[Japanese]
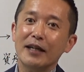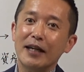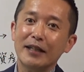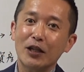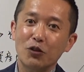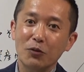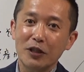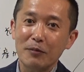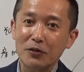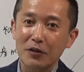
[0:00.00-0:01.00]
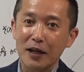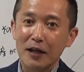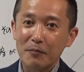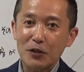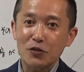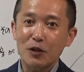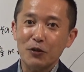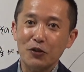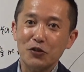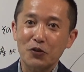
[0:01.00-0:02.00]
やりたいと思ってますので、まあ、そちらも
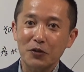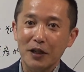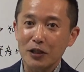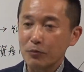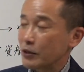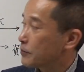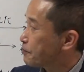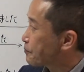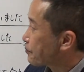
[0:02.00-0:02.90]
よろしくお願いします。